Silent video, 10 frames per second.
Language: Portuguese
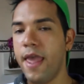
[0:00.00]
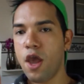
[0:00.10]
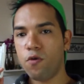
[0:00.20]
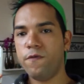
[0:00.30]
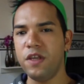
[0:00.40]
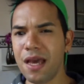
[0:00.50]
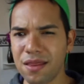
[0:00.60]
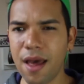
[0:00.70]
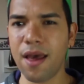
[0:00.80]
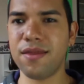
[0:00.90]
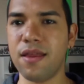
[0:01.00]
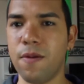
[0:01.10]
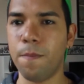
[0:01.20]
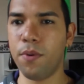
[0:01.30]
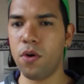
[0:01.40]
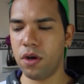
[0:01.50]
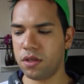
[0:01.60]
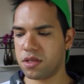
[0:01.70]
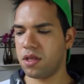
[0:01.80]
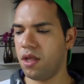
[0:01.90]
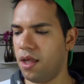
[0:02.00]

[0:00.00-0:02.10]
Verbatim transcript: Eu vi essa, essas ampolas,